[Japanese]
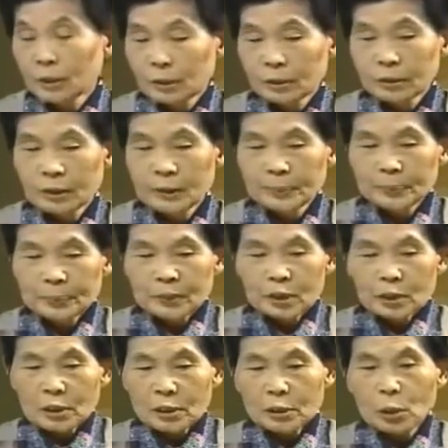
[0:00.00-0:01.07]
それで
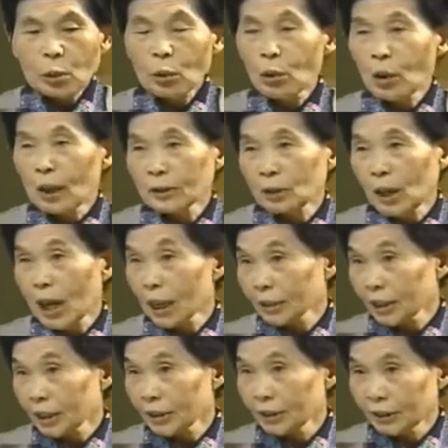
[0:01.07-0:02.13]
そこはあの
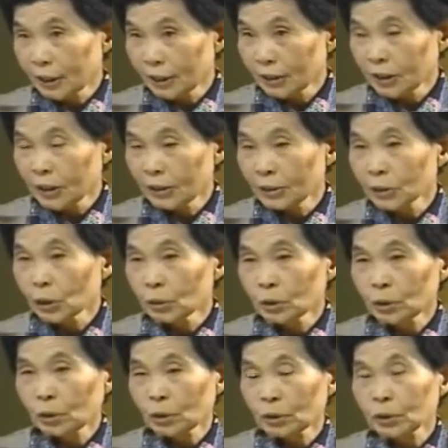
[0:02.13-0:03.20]
裸足でねど
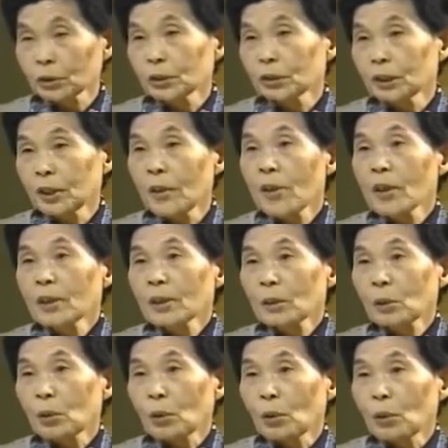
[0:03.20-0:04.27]
んどこついて
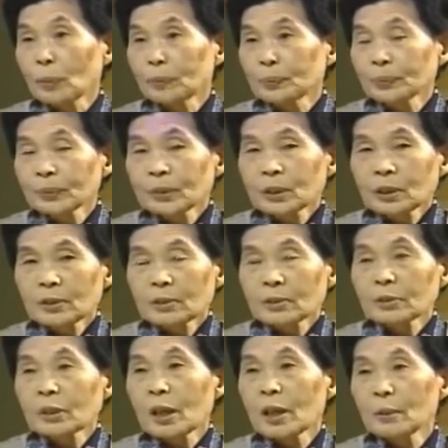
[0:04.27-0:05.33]
こ
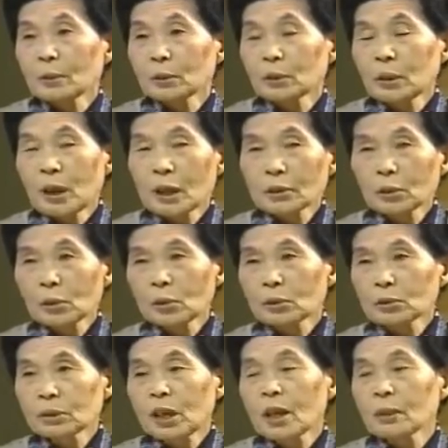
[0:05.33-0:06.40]
うだいぶあ
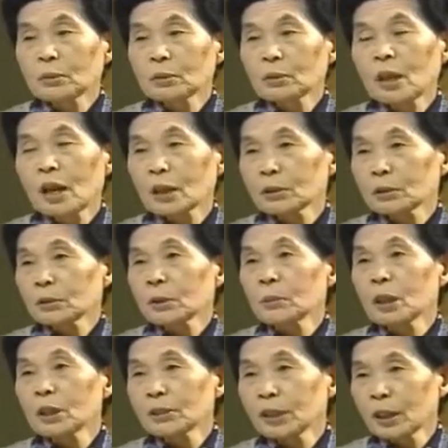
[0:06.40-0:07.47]
のだいぶ歩
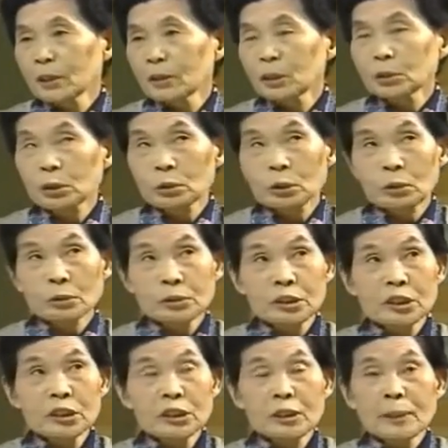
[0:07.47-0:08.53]
きましたよねそのう
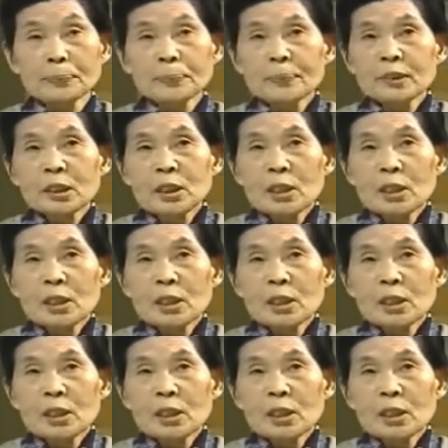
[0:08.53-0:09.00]
ちにね